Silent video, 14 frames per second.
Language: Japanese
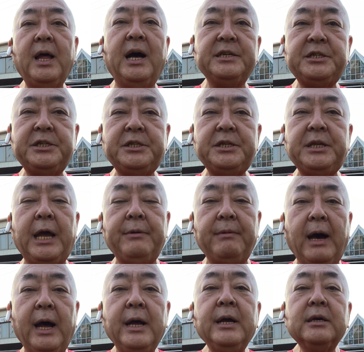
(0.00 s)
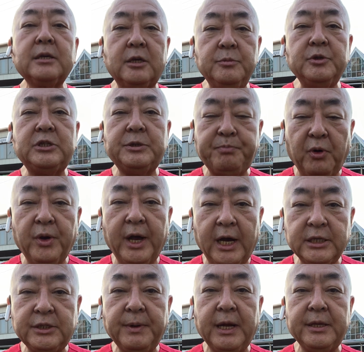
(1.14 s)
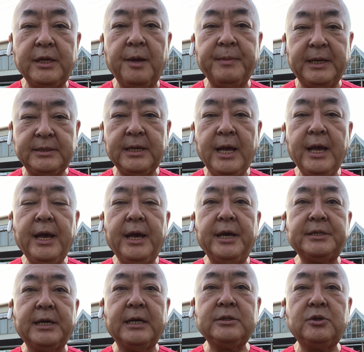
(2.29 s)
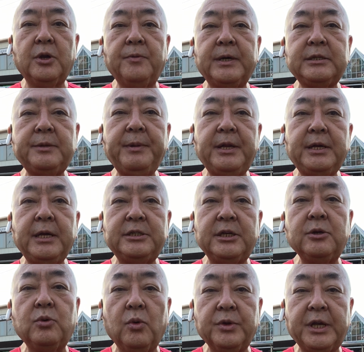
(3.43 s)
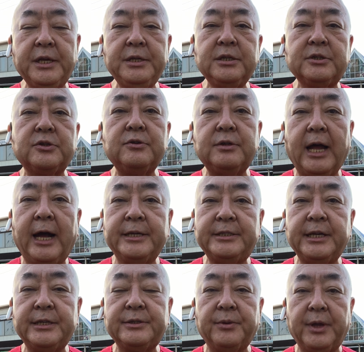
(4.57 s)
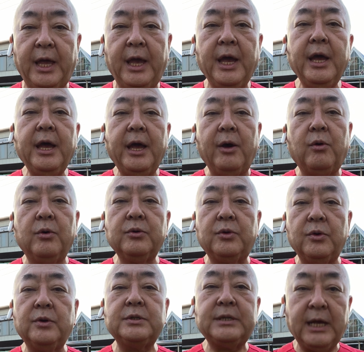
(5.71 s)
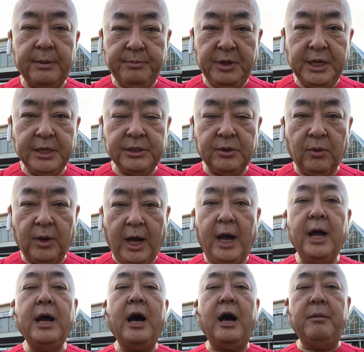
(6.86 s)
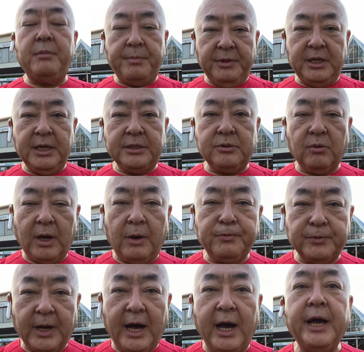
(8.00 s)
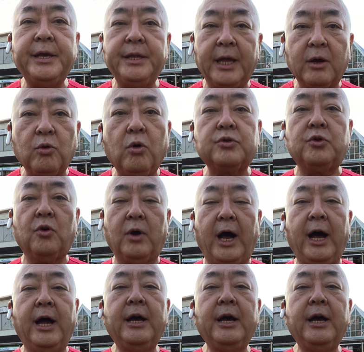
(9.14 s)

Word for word: 味自体はキムチっぽい味は出ますしかしそれは全て人工的に作った味ですので本当の酸味ですとか甘みですとか深いねコクとか